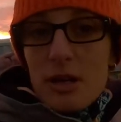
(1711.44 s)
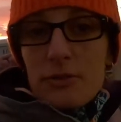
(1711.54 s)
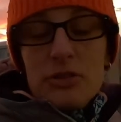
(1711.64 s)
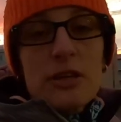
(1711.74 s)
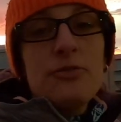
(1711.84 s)

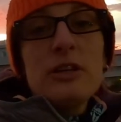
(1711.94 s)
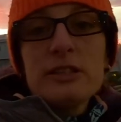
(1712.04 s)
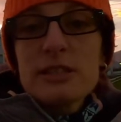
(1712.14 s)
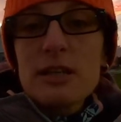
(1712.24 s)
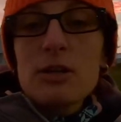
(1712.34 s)
w tej chwili
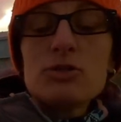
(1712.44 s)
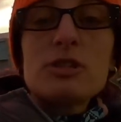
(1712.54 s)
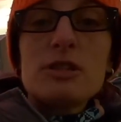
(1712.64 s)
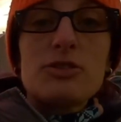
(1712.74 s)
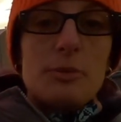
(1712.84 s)
jest taka
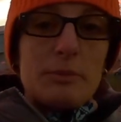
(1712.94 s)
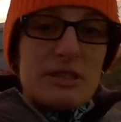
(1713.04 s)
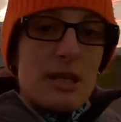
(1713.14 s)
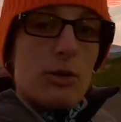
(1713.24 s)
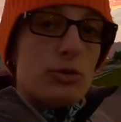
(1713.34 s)
godzina, że mamy
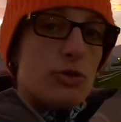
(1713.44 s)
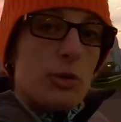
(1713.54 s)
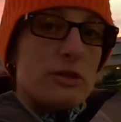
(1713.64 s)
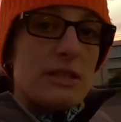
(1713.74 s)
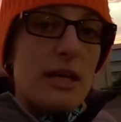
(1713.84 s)
zachód
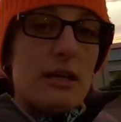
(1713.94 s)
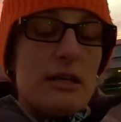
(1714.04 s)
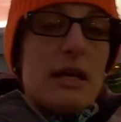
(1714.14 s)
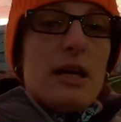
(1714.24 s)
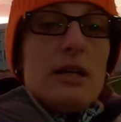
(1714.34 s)
słońca
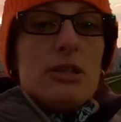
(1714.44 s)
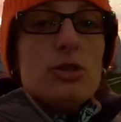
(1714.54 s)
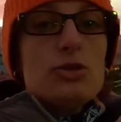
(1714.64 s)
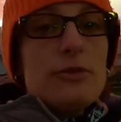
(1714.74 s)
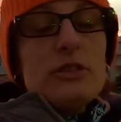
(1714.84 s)
i
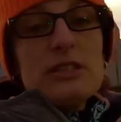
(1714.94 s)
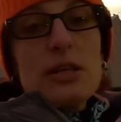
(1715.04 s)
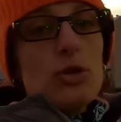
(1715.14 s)
dosłownie za